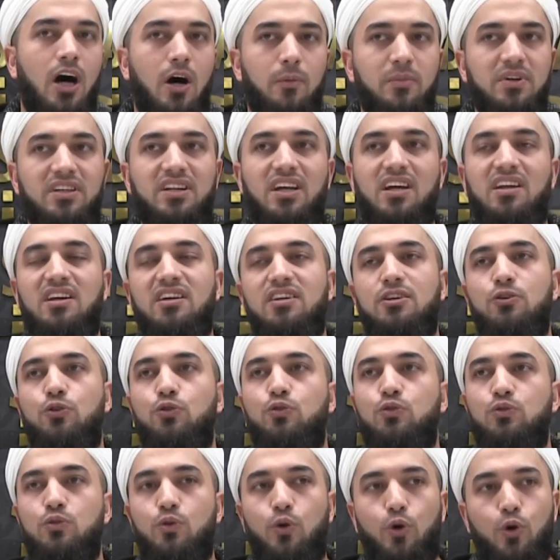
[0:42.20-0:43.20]
Ama gelin
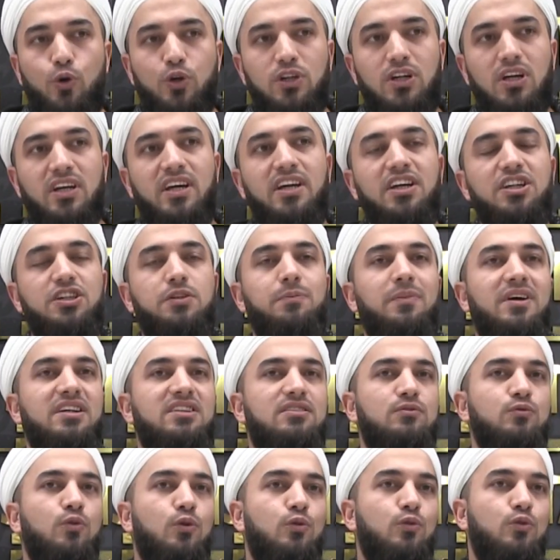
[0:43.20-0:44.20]
görün öyle
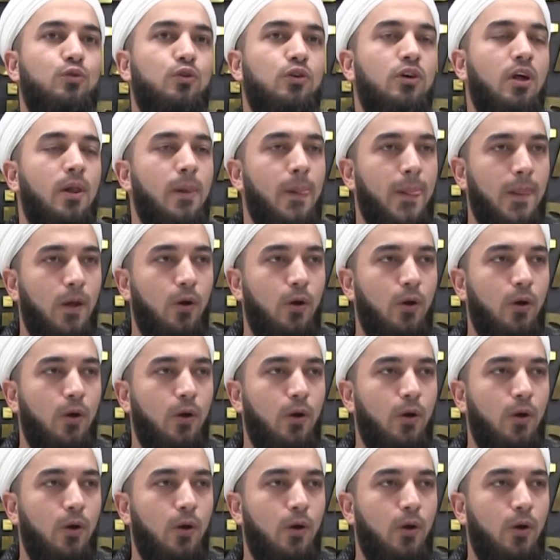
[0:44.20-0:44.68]
hikmet dolu,